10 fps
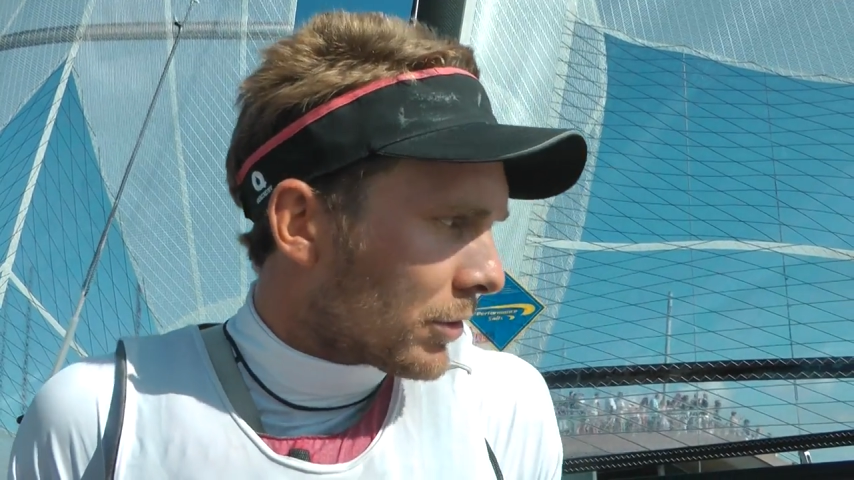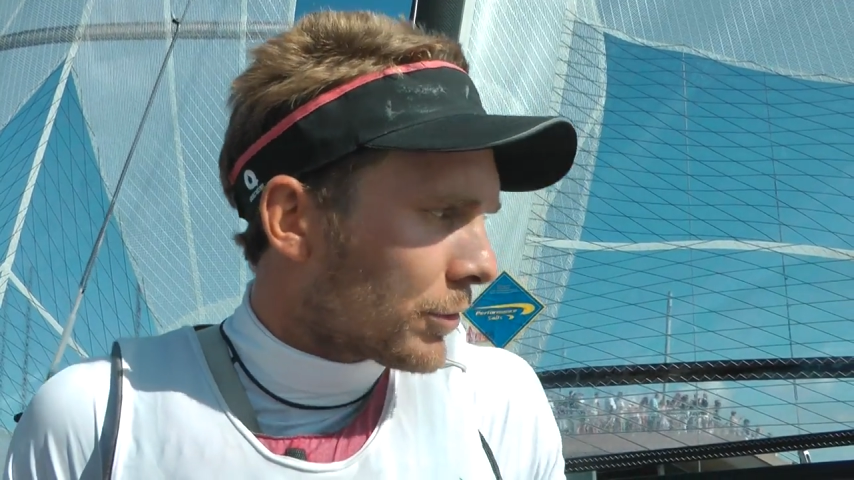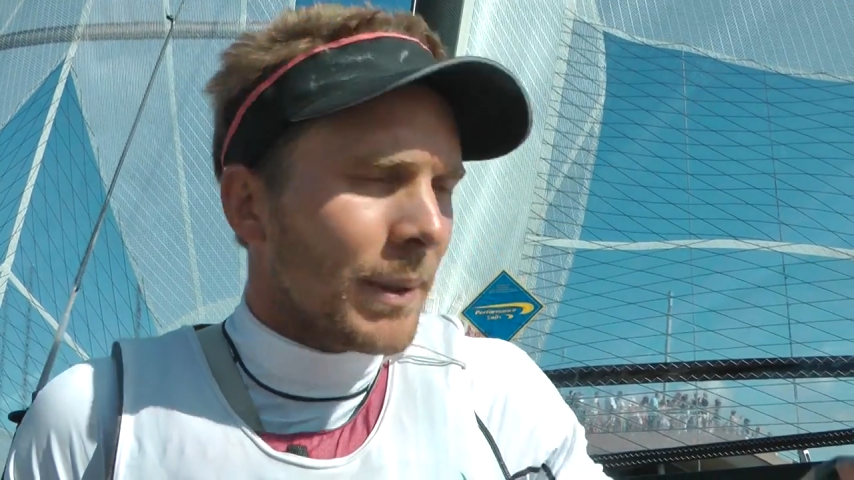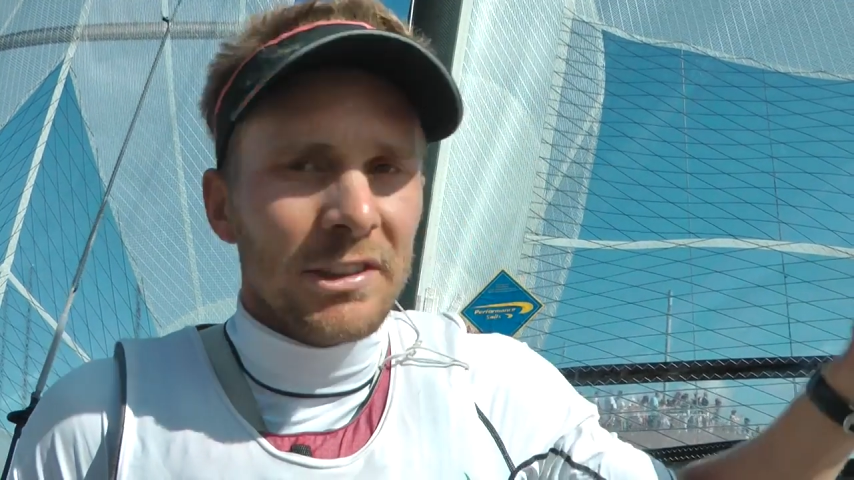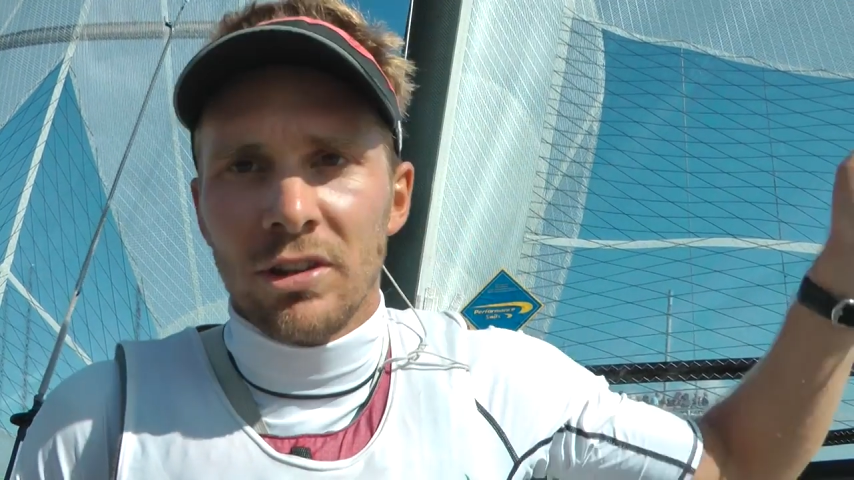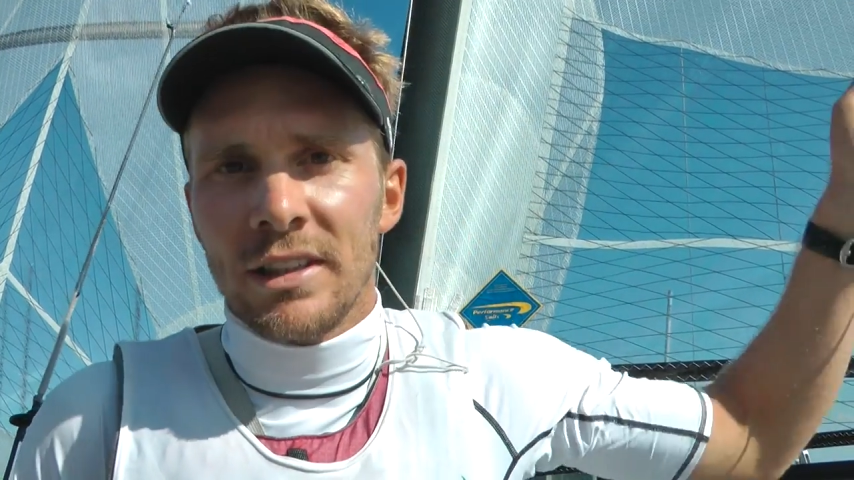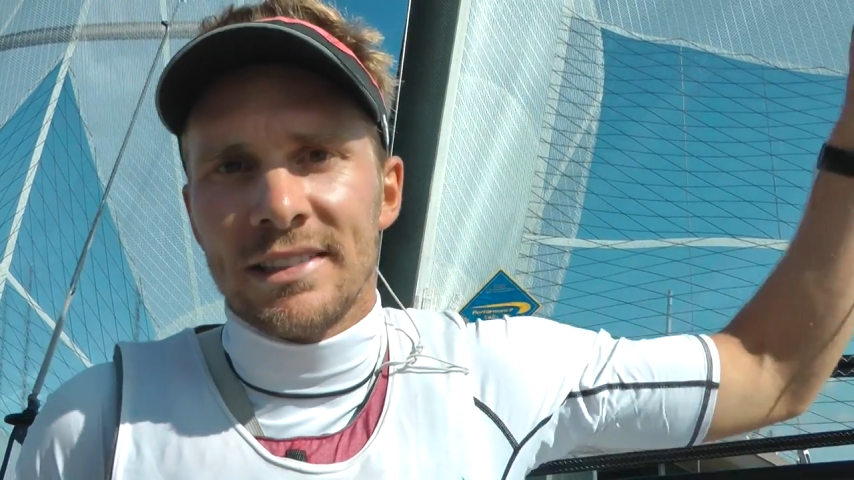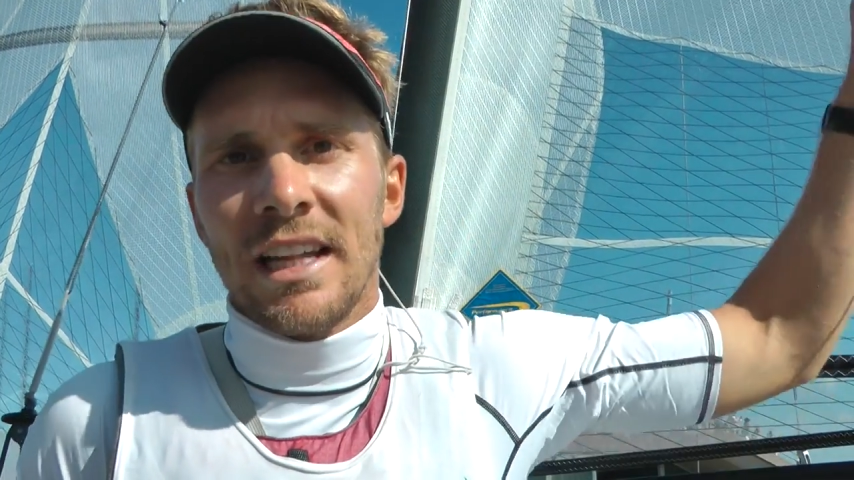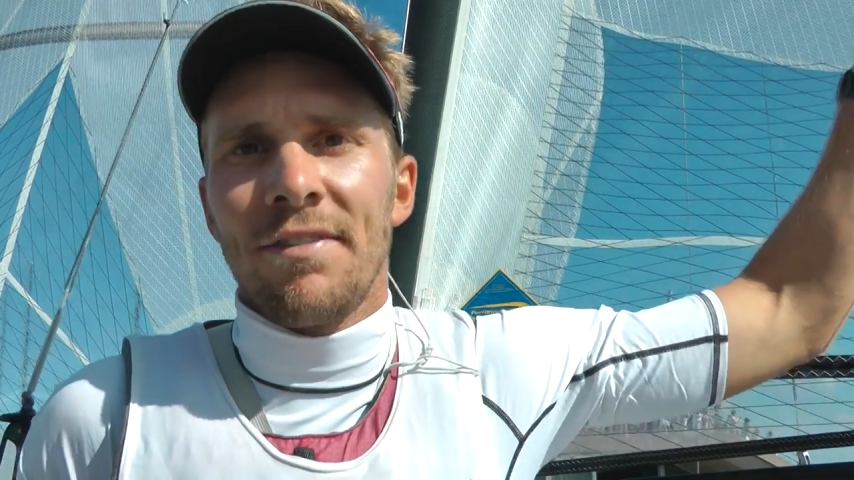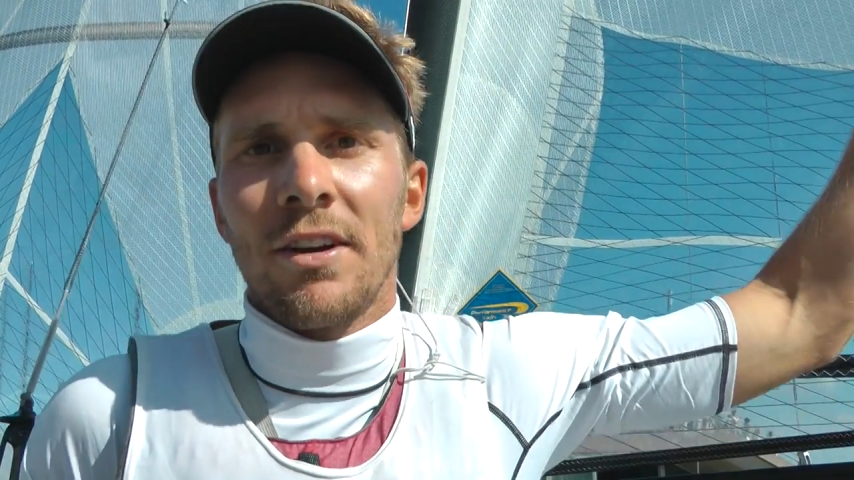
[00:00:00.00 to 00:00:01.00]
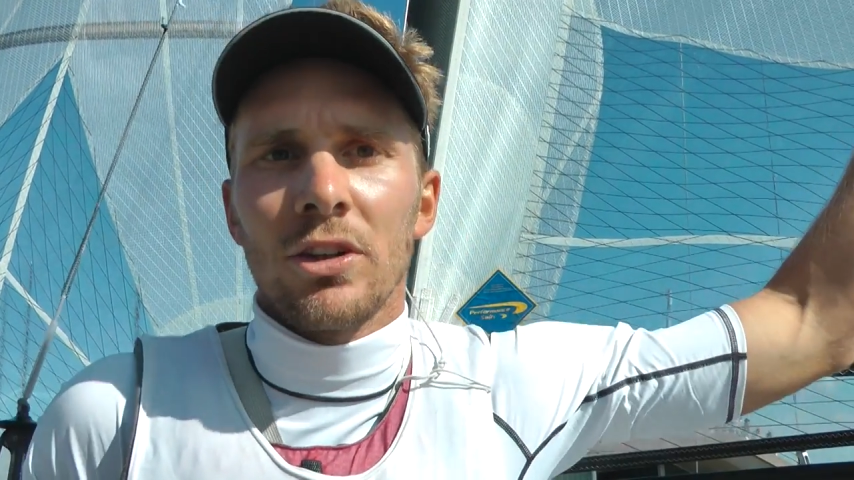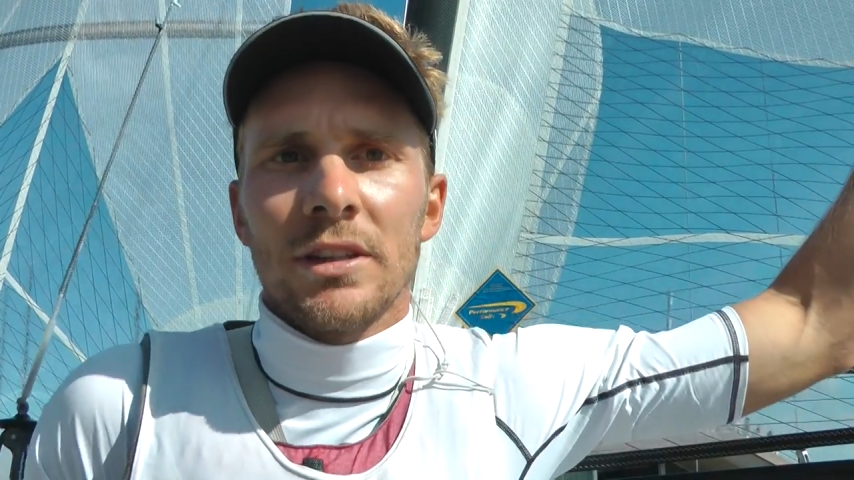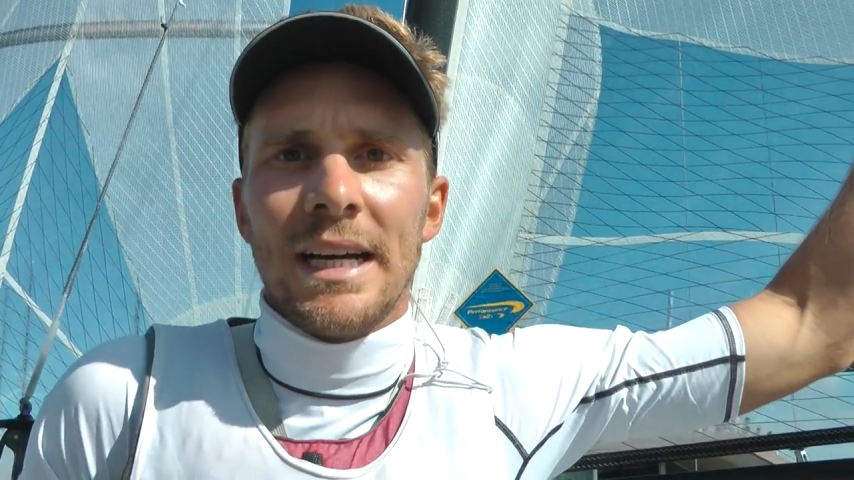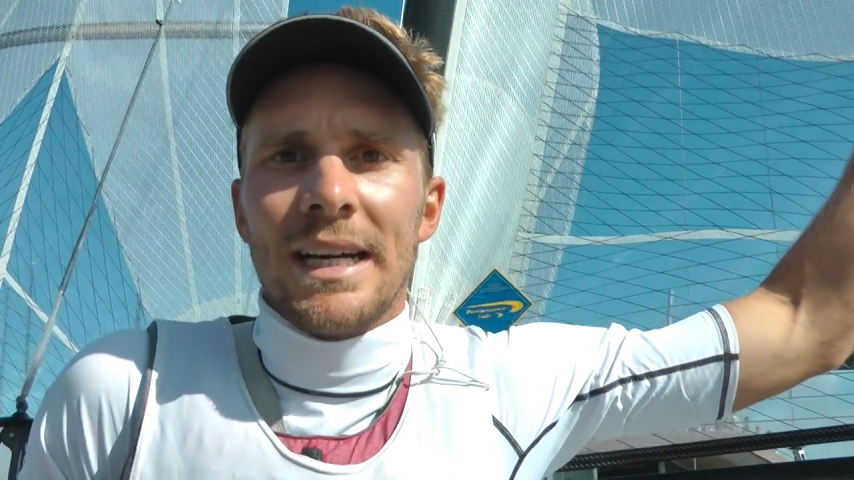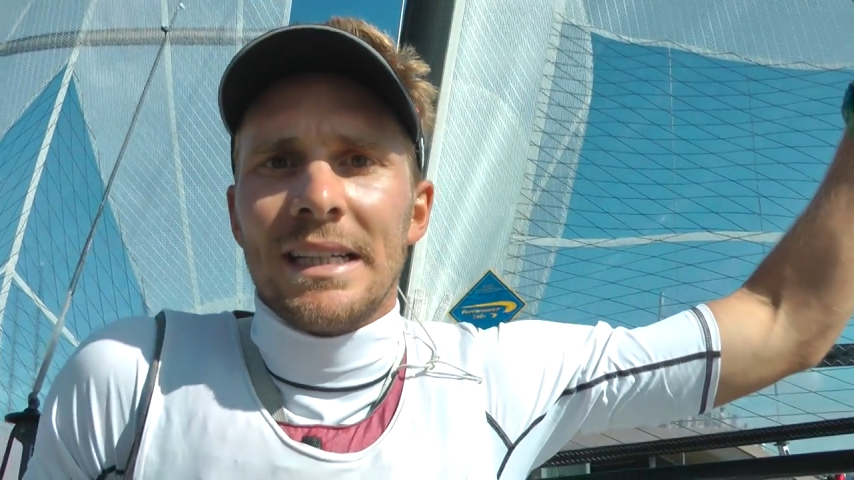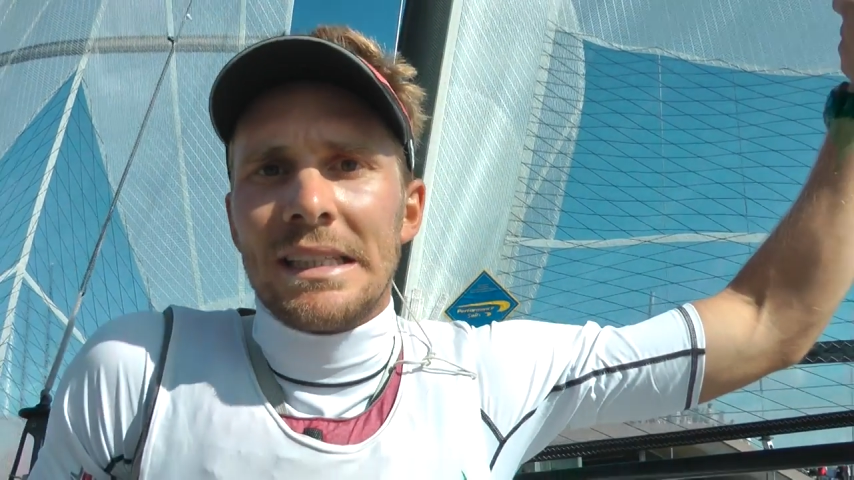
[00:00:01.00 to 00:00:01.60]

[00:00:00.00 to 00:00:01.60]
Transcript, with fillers: spesso in testa alla flotta,